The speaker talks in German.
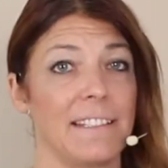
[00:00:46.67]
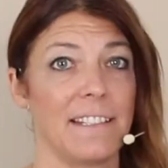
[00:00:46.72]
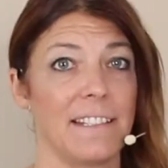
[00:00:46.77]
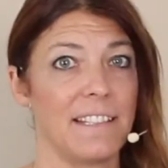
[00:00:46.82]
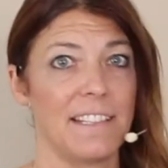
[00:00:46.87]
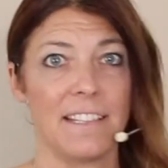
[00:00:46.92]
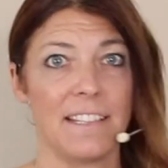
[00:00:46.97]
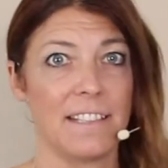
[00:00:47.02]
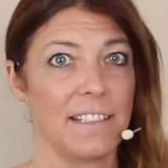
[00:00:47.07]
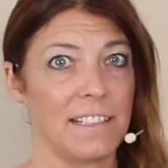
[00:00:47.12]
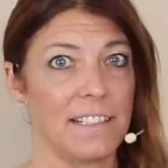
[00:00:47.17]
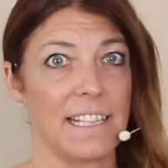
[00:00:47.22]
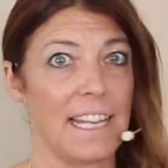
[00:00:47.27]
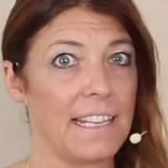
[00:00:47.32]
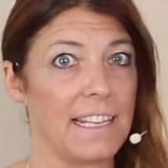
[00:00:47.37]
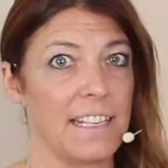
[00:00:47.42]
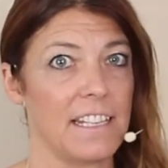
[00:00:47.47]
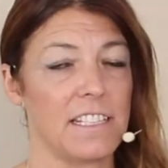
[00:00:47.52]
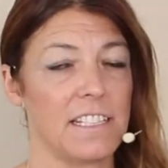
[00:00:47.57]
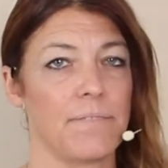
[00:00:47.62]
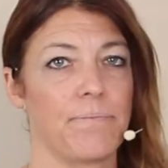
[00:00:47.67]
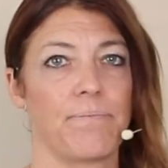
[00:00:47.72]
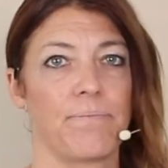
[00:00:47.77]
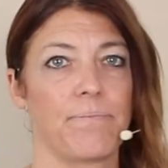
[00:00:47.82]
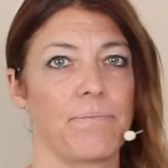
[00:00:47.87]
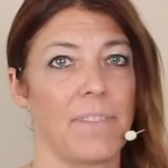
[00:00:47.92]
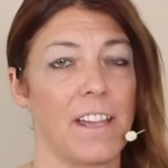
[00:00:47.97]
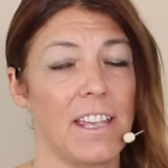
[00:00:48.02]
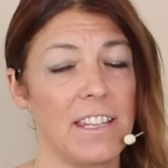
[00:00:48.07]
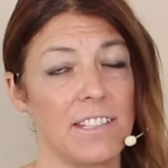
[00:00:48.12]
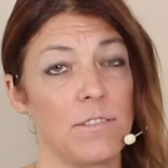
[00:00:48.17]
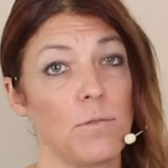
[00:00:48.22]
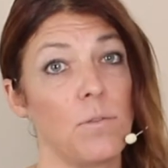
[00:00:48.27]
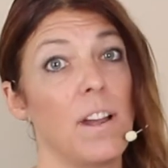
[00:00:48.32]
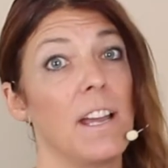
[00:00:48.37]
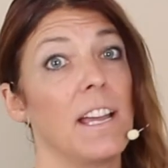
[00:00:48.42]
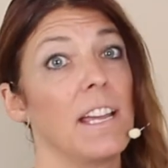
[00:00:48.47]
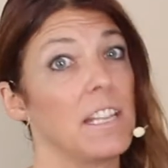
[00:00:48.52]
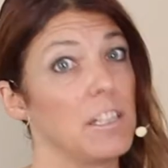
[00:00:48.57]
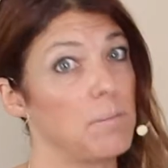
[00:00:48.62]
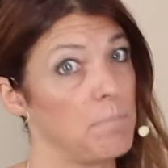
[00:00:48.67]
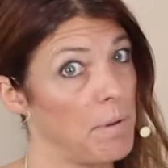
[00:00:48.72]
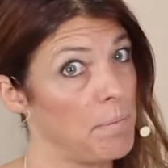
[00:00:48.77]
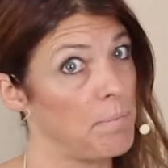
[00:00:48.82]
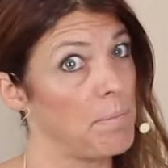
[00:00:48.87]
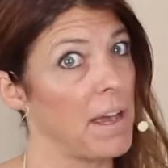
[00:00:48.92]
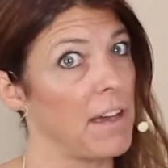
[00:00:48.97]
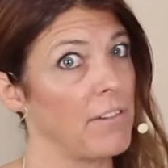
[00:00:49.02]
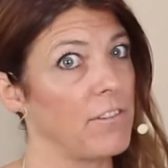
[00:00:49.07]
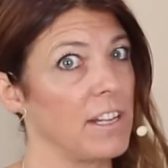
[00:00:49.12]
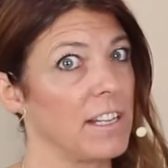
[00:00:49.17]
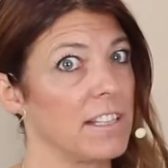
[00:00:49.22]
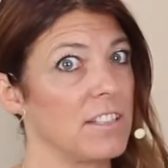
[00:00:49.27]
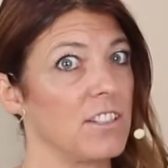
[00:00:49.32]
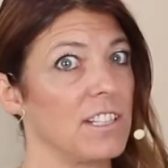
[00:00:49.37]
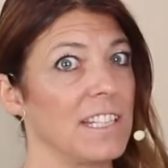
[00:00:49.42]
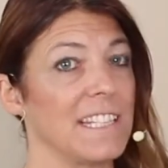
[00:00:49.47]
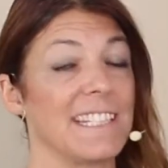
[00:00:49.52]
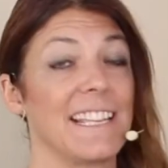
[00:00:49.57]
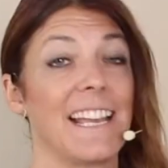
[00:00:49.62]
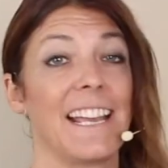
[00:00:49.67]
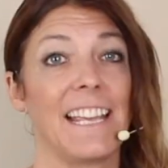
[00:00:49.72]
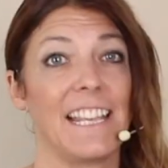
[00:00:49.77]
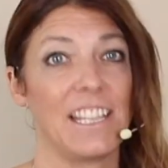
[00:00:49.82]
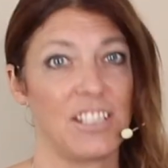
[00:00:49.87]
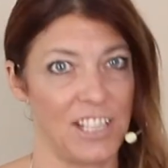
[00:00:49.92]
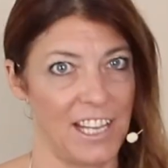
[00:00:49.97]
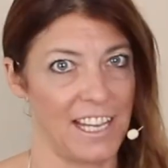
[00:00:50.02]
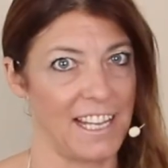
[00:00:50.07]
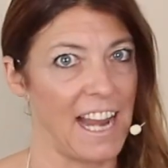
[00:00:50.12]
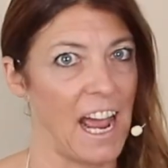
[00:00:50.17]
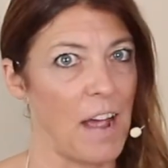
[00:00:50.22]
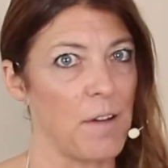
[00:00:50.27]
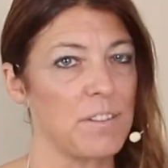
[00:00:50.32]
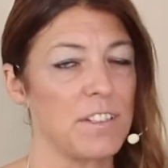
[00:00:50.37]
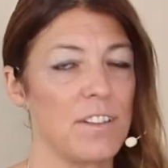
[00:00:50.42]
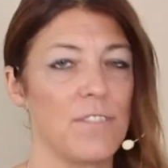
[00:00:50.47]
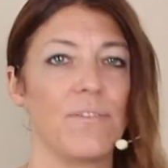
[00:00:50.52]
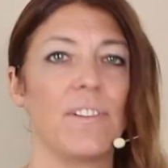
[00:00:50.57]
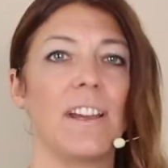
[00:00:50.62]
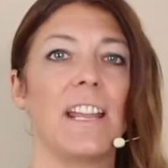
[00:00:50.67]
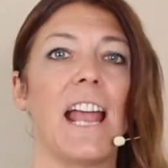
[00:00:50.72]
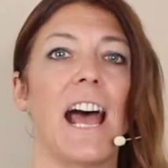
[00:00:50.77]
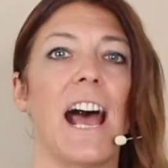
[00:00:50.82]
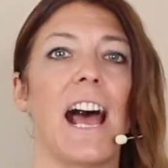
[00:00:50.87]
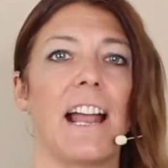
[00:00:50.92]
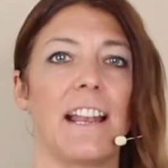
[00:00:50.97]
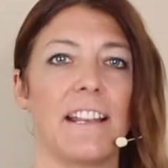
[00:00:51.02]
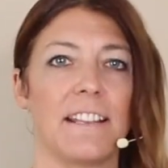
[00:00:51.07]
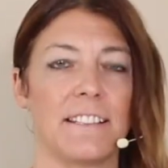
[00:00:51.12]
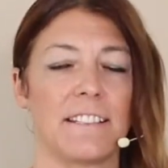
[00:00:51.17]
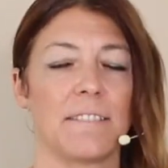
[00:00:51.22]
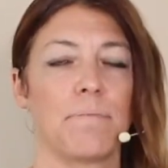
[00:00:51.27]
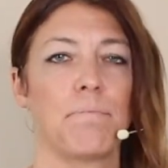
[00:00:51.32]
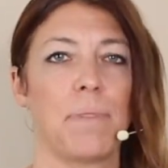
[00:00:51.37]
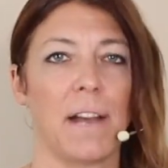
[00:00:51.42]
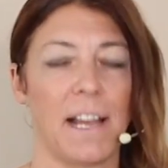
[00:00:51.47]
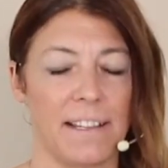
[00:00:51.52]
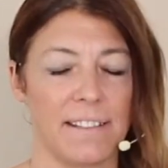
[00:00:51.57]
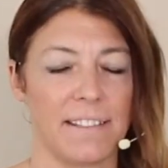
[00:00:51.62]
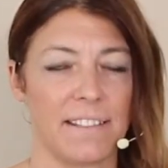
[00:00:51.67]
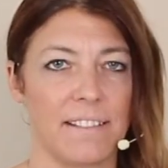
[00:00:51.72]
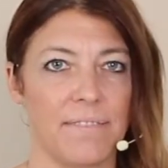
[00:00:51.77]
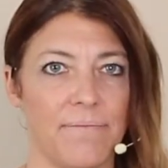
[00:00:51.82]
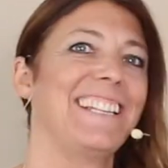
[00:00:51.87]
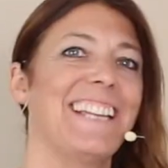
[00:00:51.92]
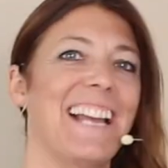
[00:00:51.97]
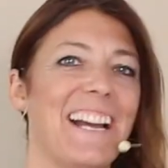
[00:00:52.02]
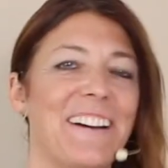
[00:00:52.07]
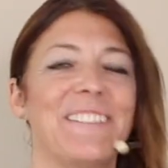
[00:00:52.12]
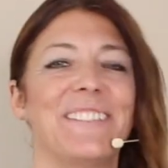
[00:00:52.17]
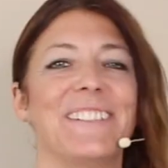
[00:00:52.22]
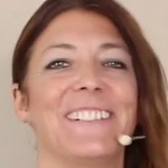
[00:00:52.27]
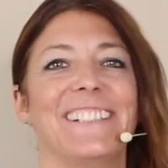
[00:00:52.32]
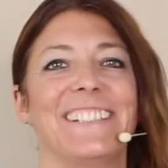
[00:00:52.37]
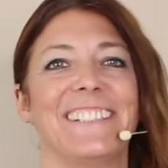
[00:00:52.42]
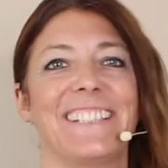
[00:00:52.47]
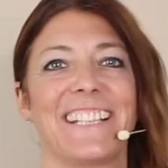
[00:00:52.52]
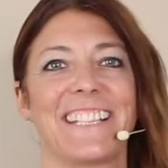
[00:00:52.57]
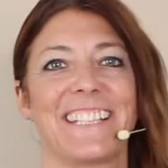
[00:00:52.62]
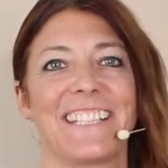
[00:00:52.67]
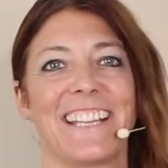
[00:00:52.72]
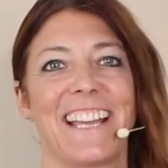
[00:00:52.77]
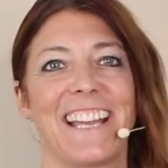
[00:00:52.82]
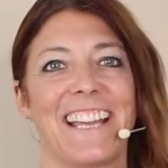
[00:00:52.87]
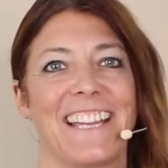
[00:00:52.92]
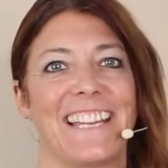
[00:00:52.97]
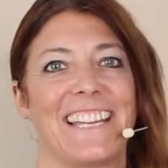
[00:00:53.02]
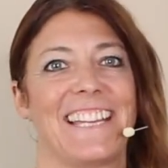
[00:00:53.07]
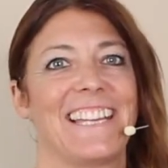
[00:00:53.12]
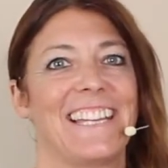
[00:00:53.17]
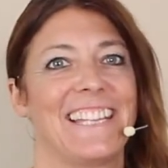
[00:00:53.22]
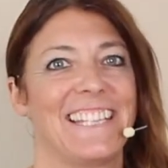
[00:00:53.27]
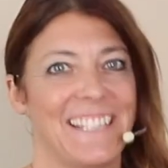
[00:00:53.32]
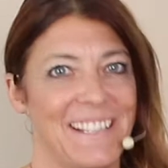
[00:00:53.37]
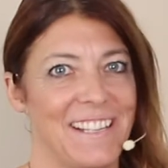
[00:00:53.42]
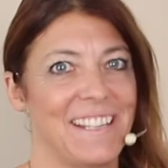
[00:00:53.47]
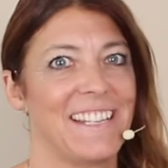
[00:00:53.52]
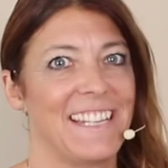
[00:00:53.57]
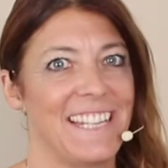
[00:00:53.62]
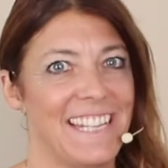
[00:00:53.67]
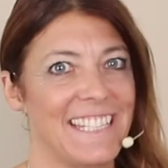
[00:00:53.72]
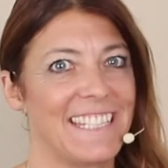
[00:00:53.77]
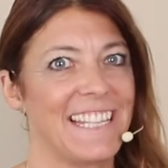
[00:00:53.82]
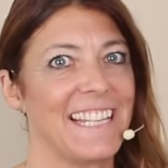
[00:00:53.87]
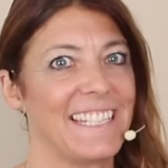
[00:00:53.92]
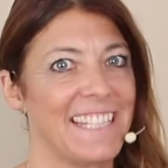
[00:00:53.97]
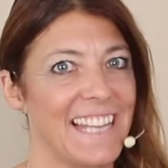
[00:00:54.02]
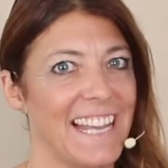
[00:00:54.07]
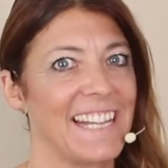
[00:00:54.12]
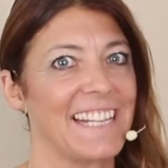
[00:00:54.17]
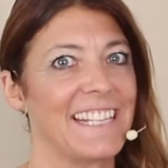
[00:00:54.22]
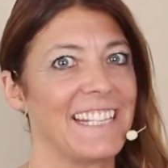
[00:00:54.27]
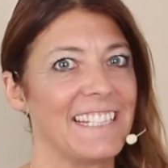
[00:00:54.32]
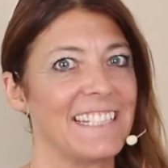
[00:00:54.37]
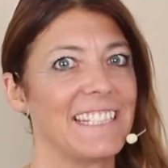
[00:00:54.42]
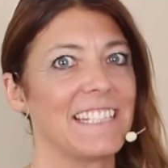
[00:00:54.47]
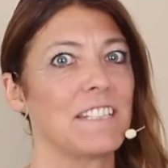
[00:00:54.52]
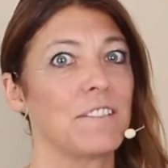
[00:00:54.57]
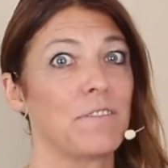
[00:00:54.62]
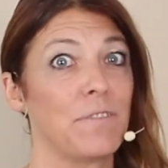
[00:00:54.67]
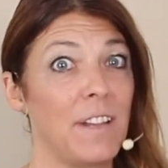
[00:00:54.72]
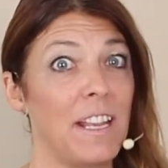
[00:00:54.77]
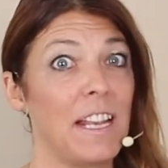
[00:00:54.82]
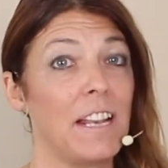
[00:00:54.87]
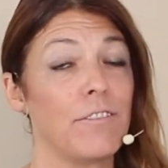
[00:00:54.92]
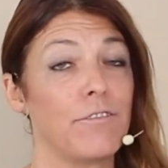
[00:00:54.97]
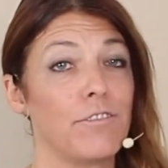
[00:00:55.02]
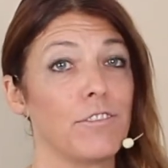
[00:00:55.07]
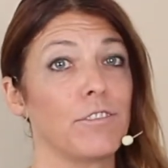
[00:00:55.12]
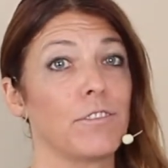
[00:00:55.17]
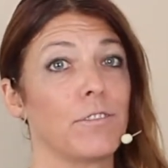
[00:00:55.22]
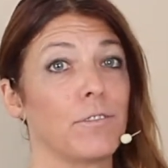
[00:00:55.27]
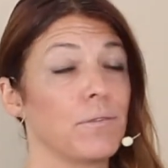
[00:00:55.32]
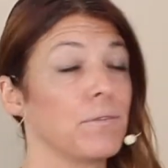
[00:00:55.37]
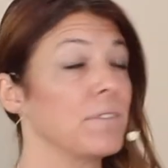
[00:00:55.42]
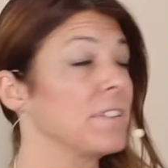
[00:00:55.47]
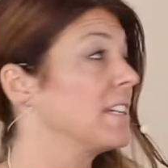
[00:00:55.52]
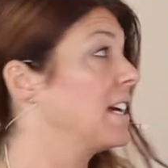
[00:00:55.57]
Äh, geht nicht. Weißt du, ich bin Perfektionist. Ich gehe raus, wenn alles passt. Jawohl, das ist ein Denken, das viele von uns